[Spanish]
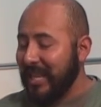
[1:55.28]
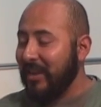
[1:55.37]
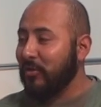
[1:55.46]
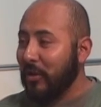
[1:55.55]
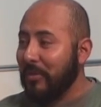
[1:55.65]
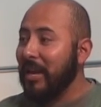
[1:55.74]

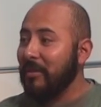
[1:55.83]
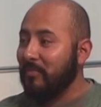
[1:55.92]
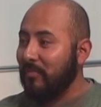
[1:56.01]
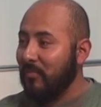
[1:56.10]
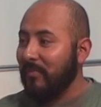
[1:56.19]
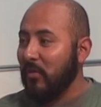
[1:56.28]
todavía hay
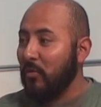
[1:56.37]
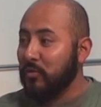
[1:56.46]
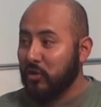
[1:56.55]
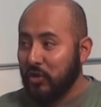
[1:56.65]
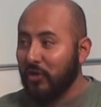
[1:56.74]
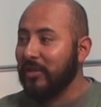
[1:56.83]

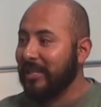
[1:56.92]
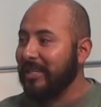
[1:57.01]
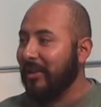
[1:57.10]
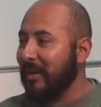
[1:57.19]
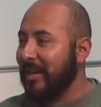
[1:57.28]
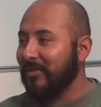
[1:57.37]
opción de
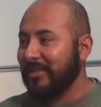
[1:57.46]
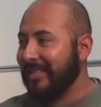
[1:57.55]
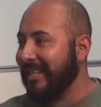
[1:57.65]
salvarlos.